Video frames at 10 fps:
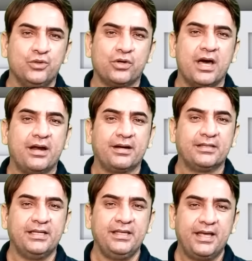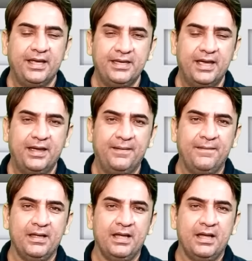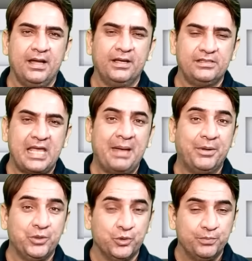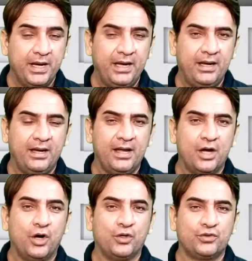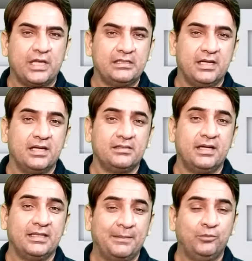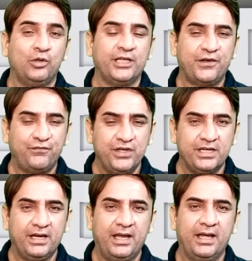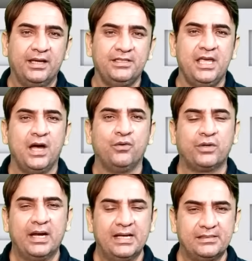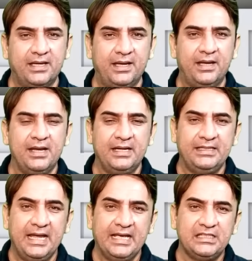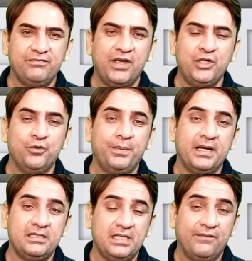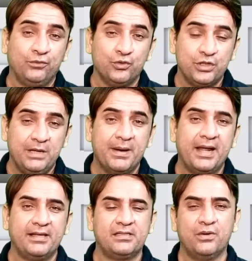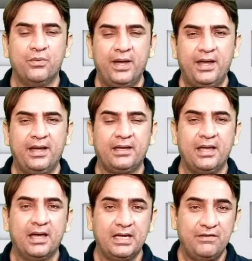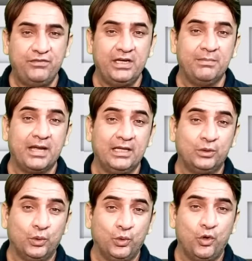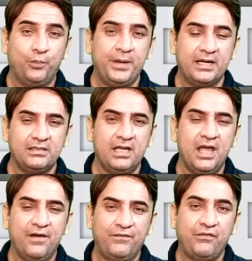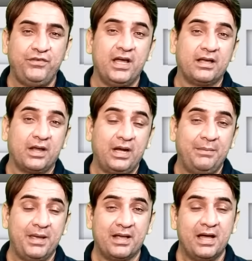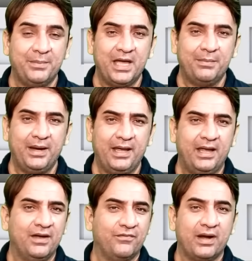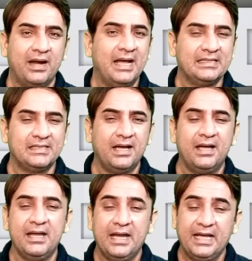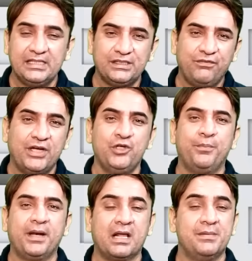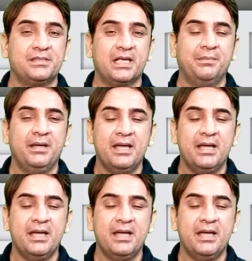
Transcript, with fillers: जो कारकर्दगी दिखाई है सैम अयूब ने और उसके साथ साथ अब्दुल्ला शफीक ने ये आउट क्लास है ये इस वेन्यू पर सिर्फ दूसरी बार ऐसा हुआ है कि हरीफ टीम के दोनों ओपनर्स फिफ्टियाँ करने में कामयाब रहे वरना ऐसा इस वेन्यू पर कम से कम